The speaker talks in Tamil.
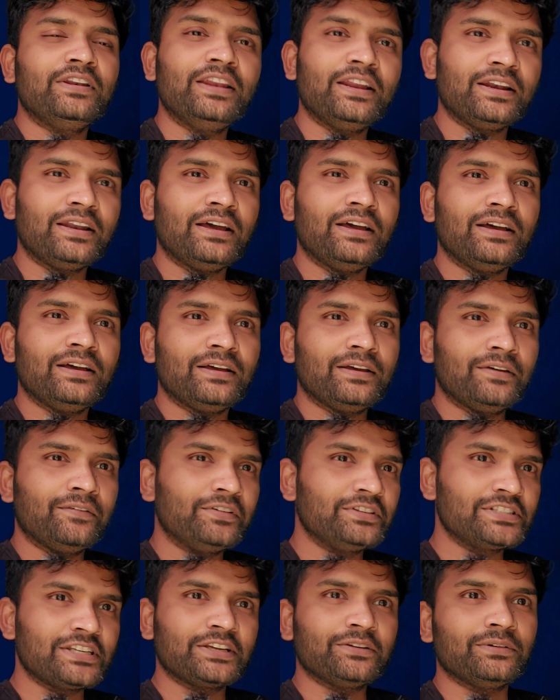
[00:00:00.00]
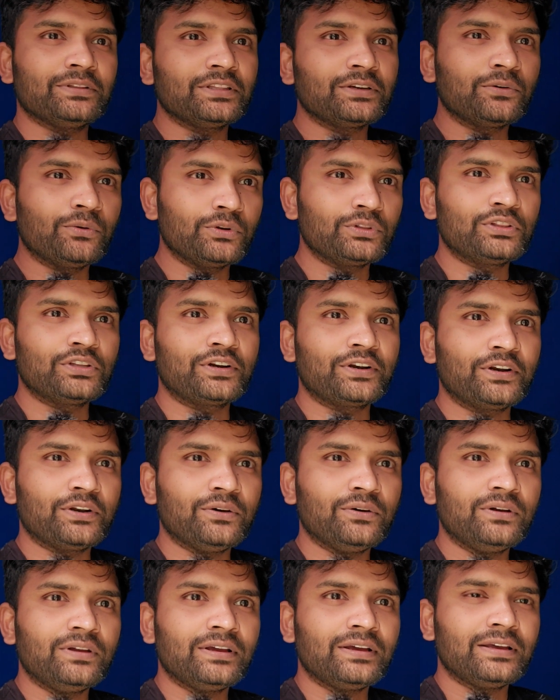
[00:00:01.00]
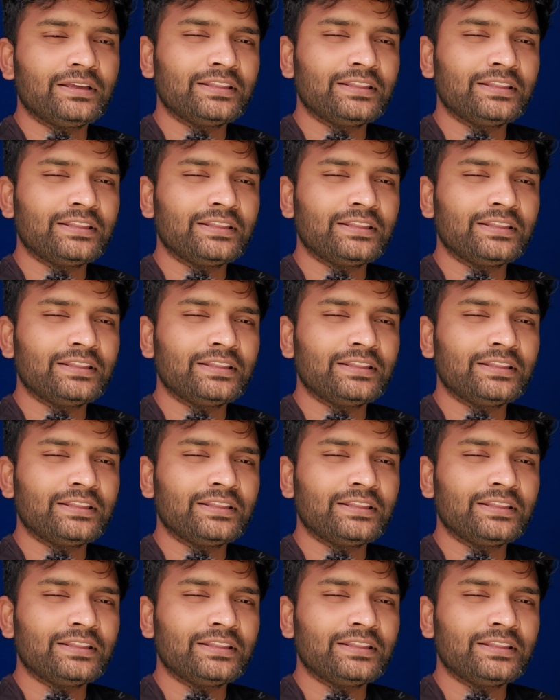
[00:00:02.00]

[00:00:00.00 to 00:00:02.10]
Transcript: வில்லனாக விஜய்க்கு வந்து கொடுத்துருக்கணும்